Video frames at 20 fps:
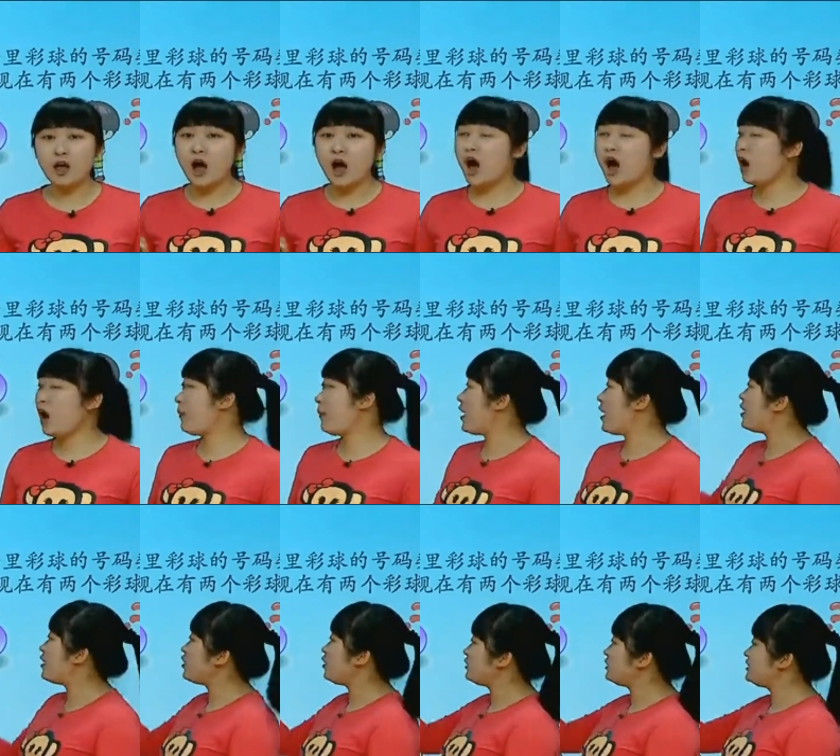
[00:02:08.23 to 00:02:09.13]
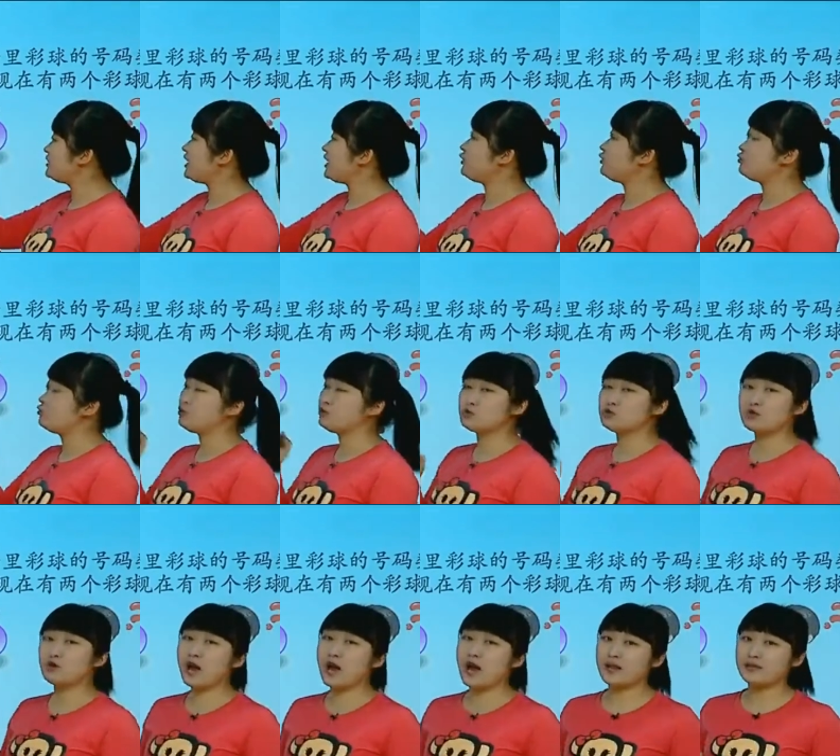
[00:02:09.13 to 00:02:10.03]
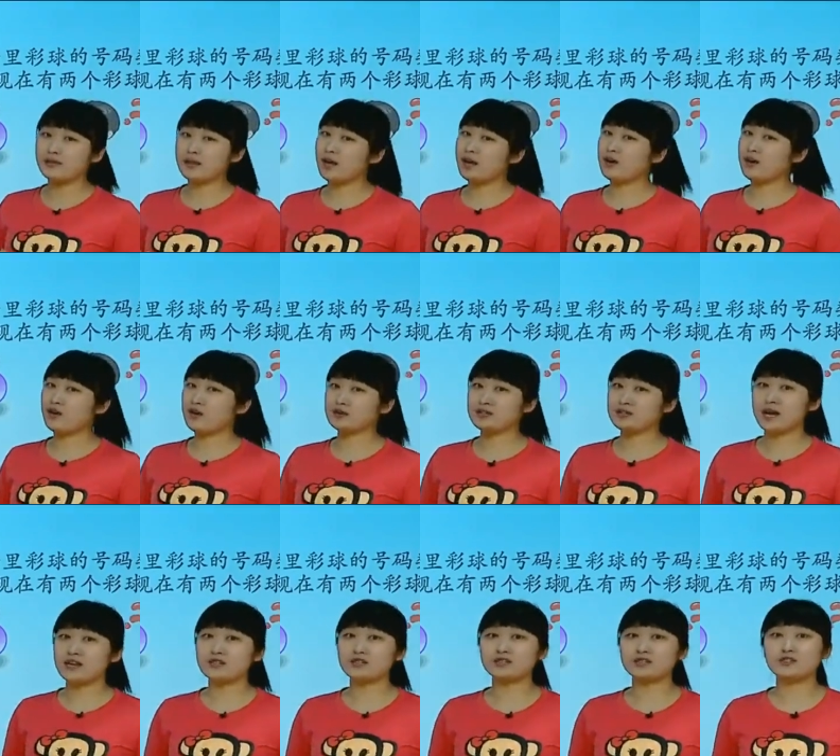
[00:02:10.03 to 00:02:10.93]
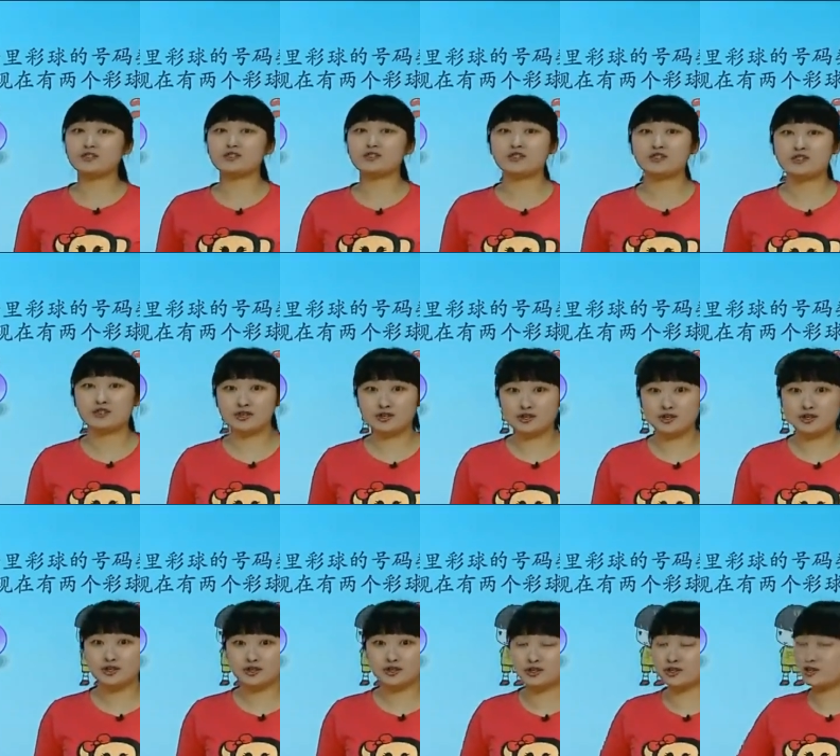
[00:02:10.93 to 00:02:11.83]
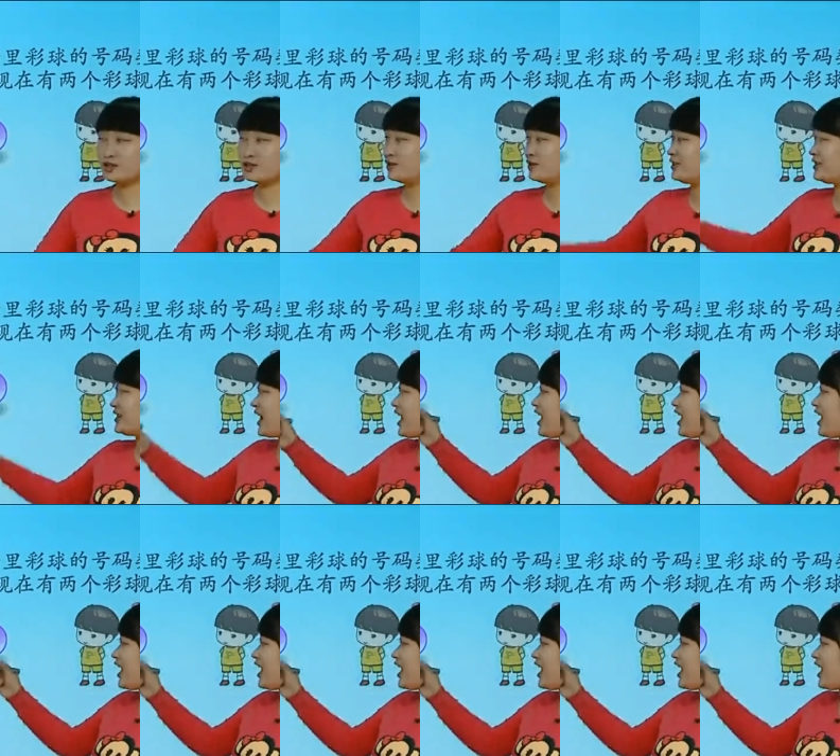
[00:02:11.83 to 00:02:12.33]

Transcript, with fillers: 好朋友先去算，那六加四是十，十加